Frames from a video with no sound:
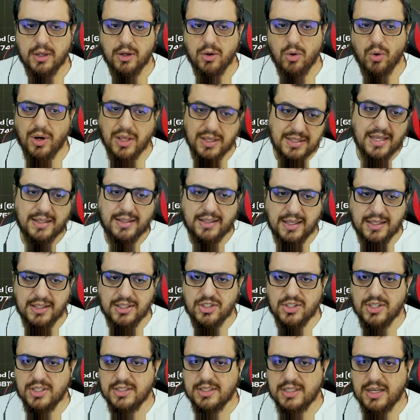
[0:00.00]
Oraya zaten
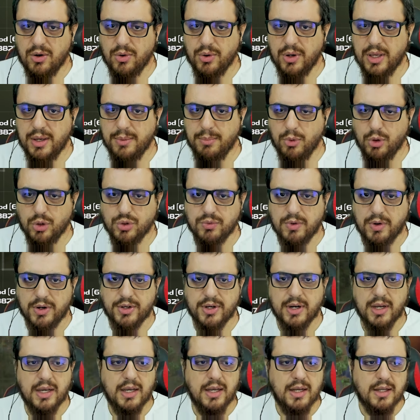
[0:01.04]
gideceğiz ya. Oraya boş ver.